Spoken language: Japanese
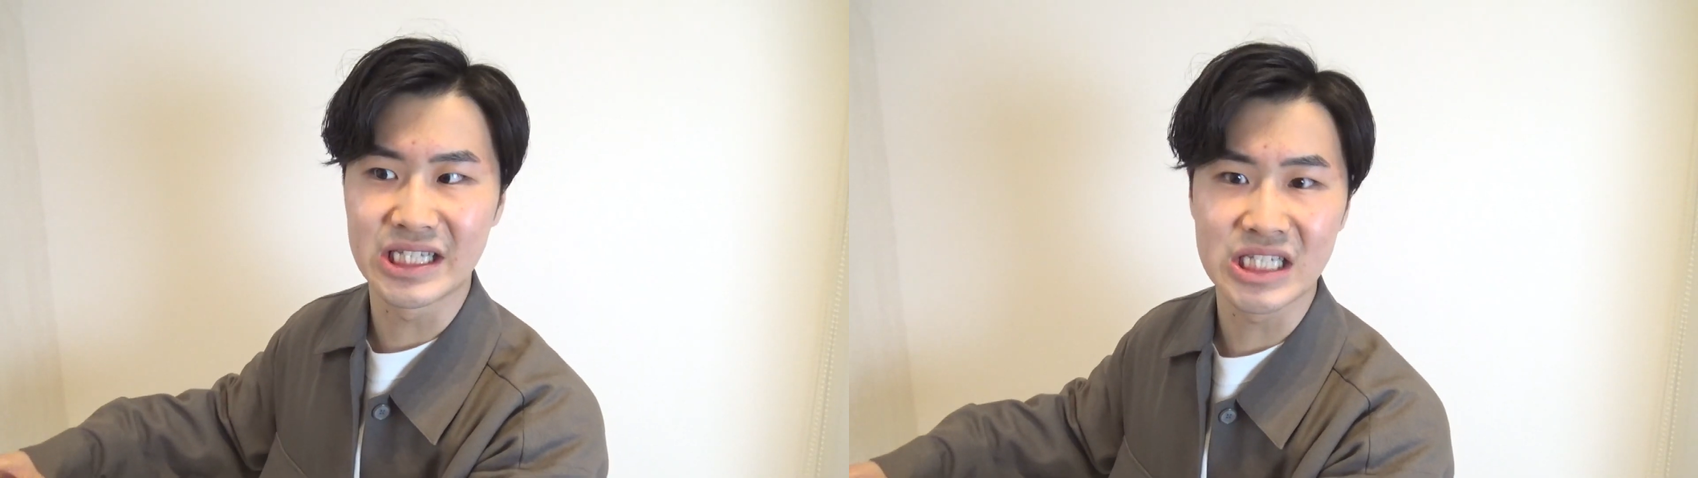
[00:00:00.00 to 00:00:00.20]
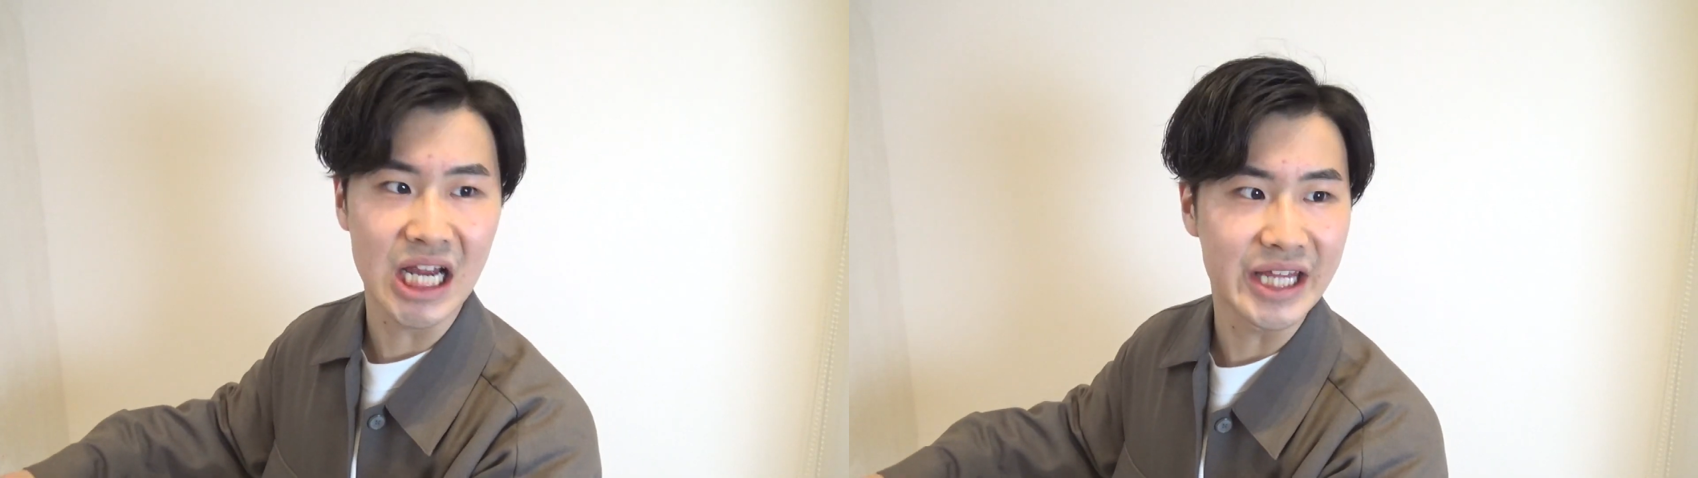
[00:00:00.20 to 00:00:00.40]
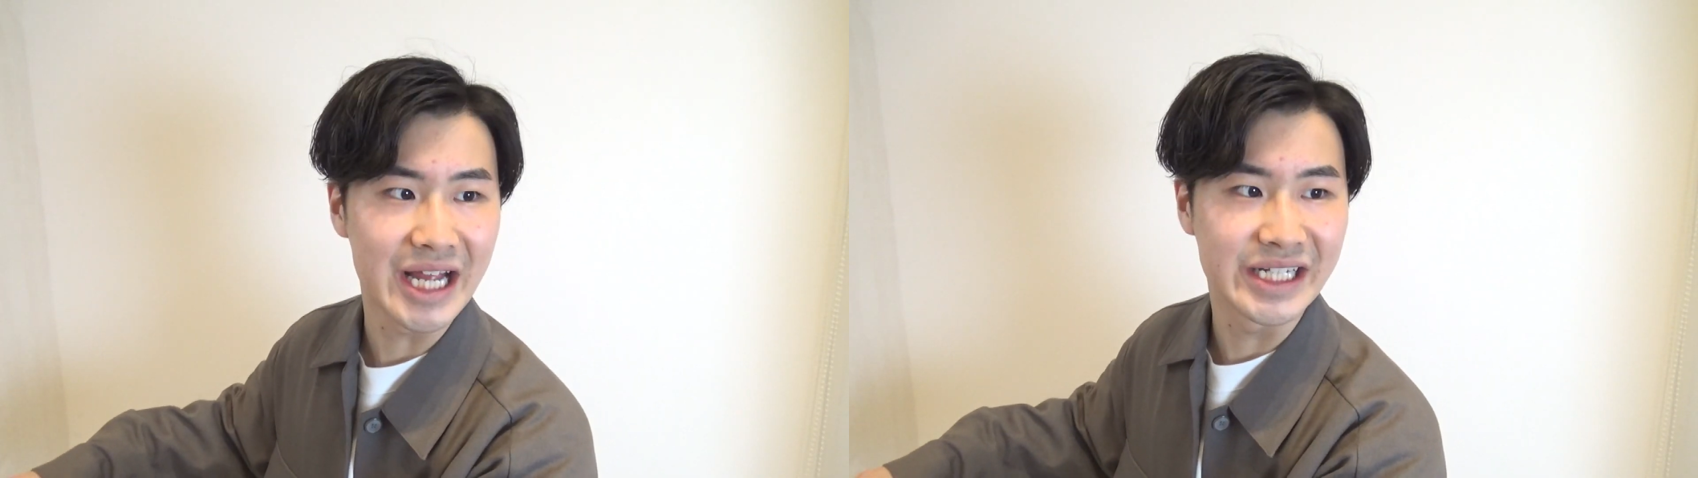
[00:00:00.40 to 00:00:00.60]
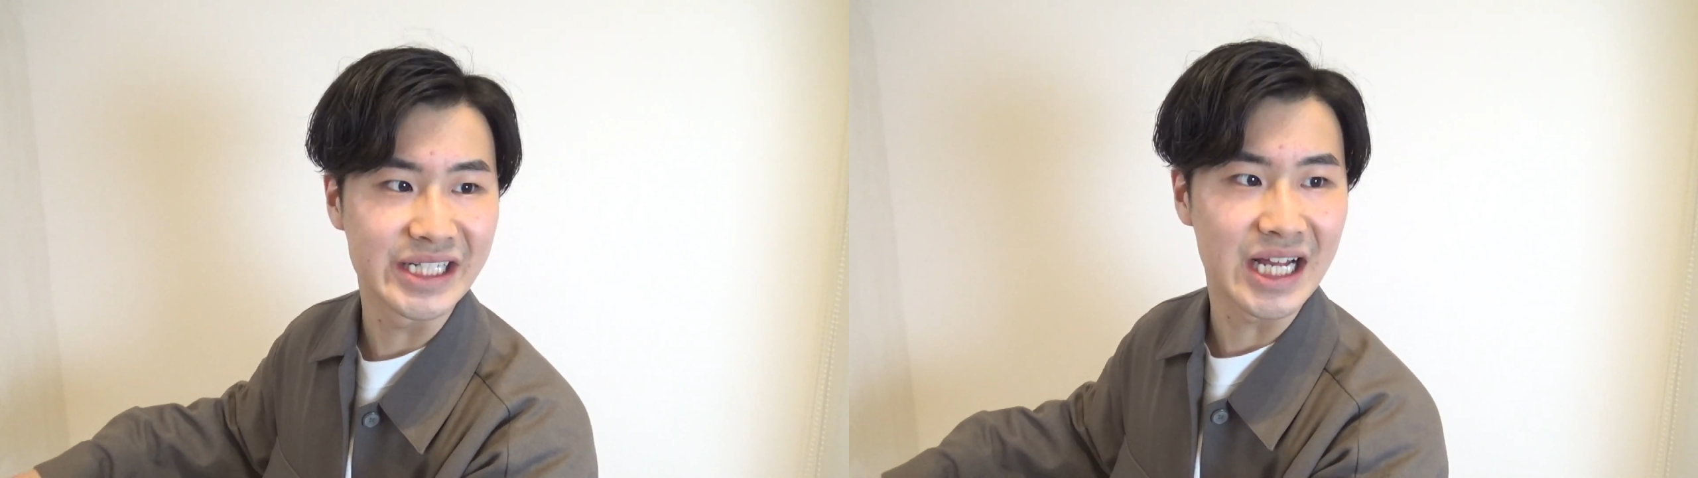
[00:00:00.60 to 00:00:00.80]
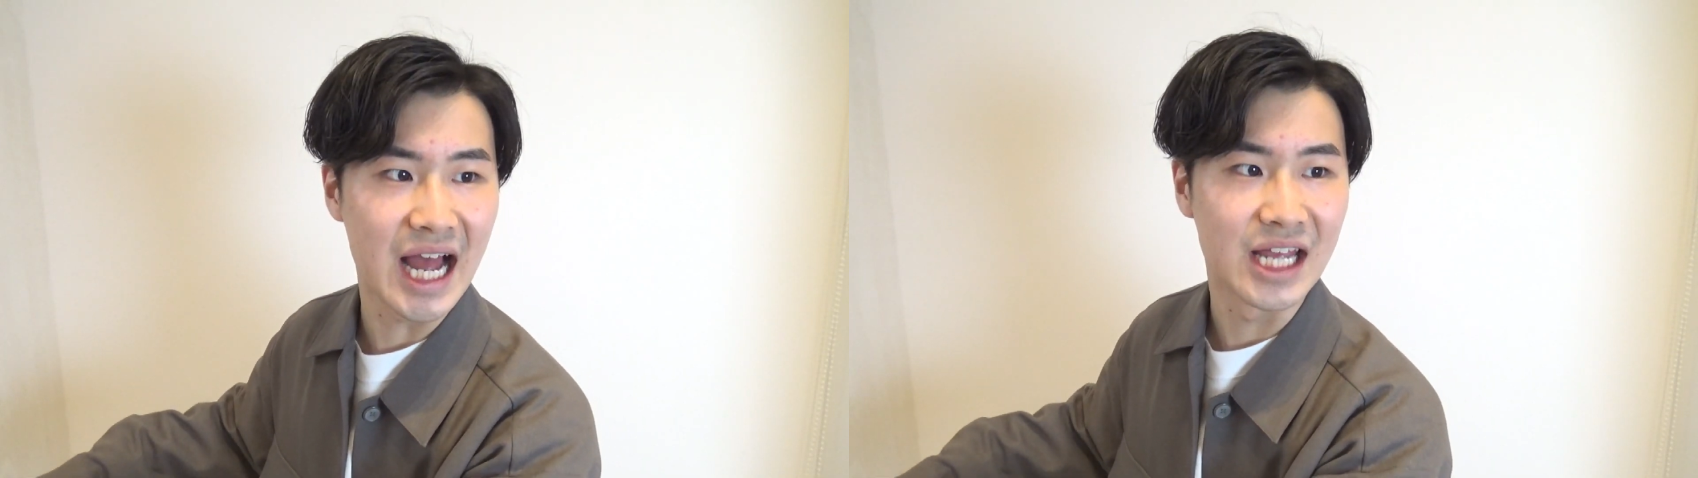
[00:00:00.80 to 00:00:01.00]
ちゃでっ
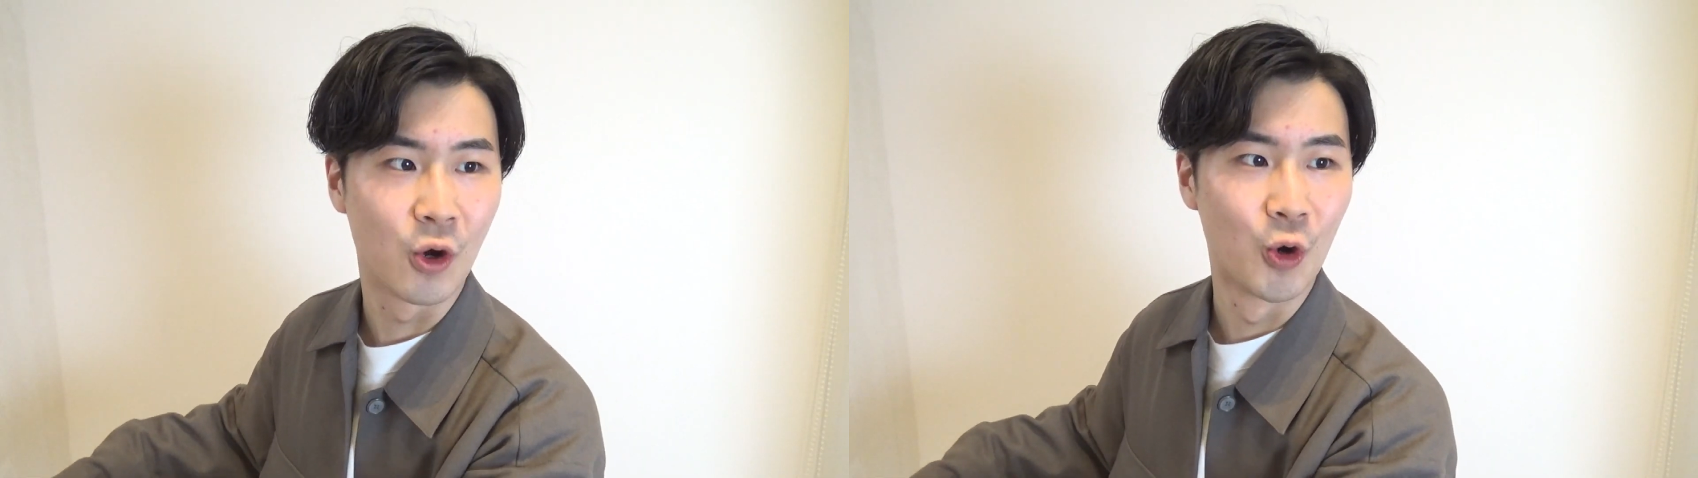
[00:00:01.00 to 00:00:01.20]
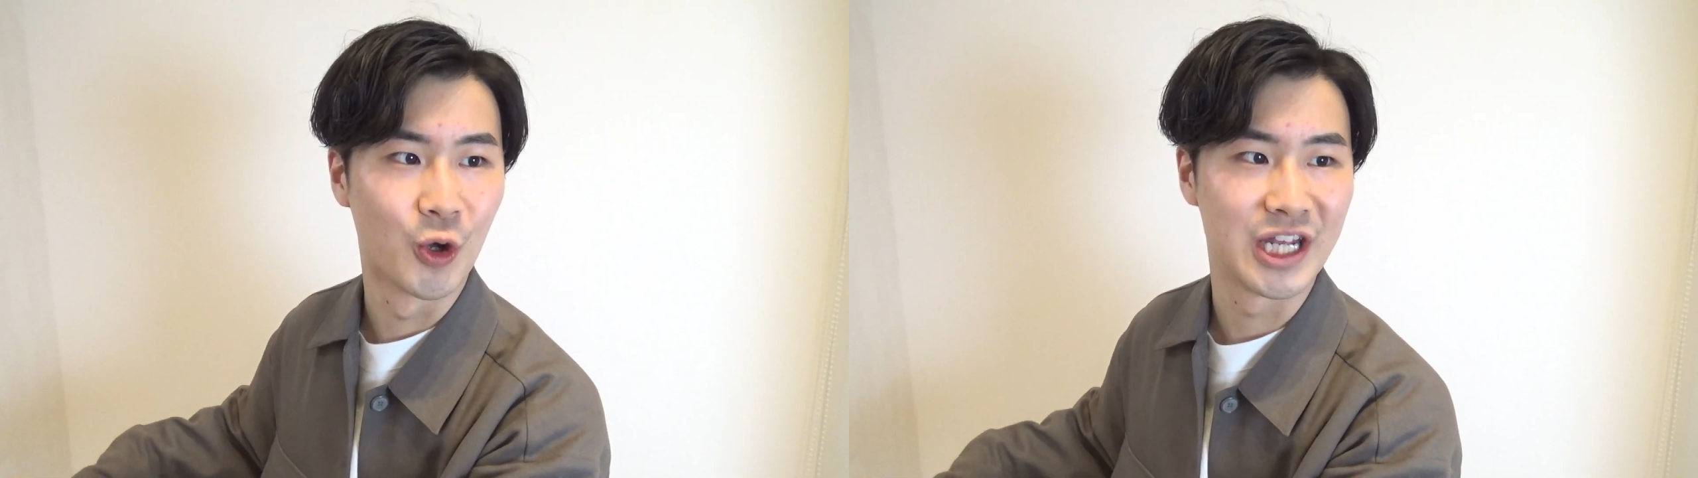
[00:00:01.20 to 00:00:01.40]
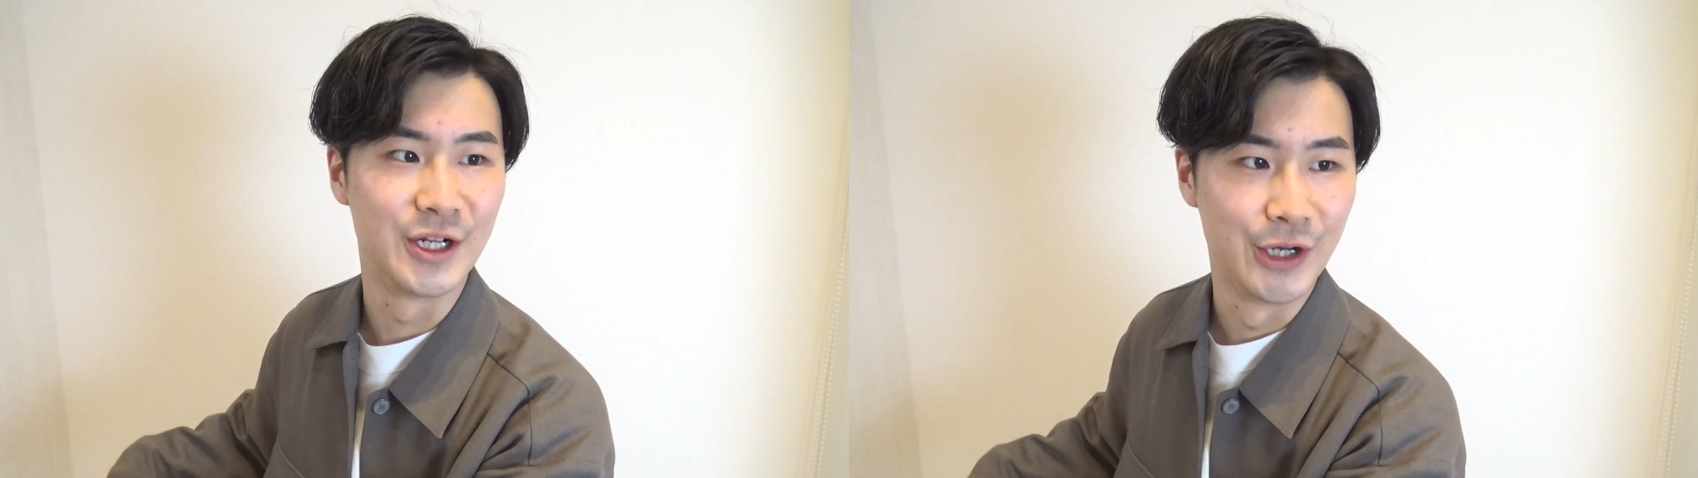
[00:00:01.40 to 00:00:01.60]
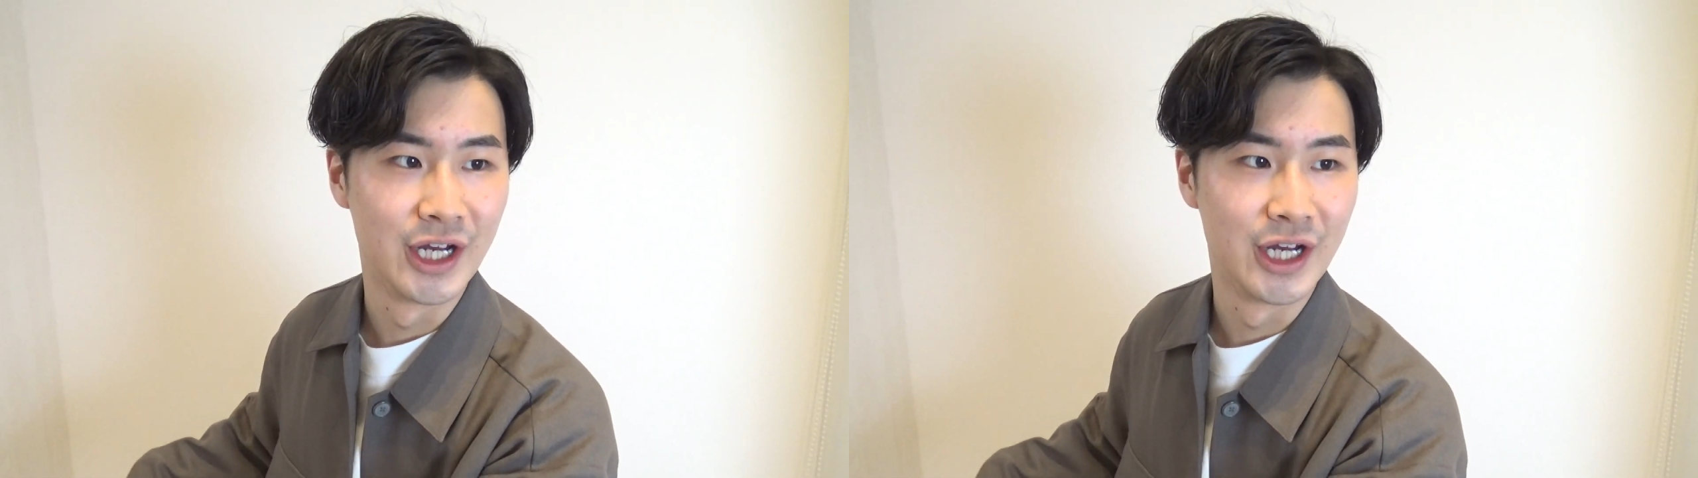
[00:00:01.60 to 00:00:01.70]
かいコオロギいる。